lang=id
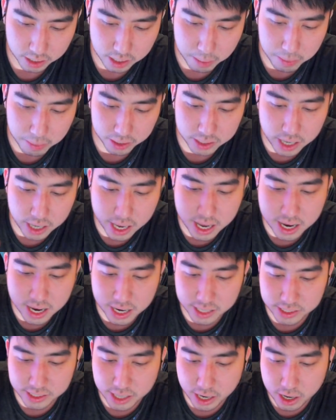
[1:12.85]
Damage-nya
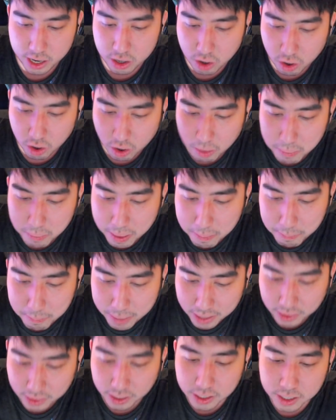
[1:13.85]
increase dari
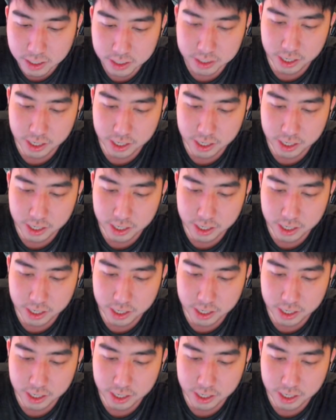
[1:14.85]
0,4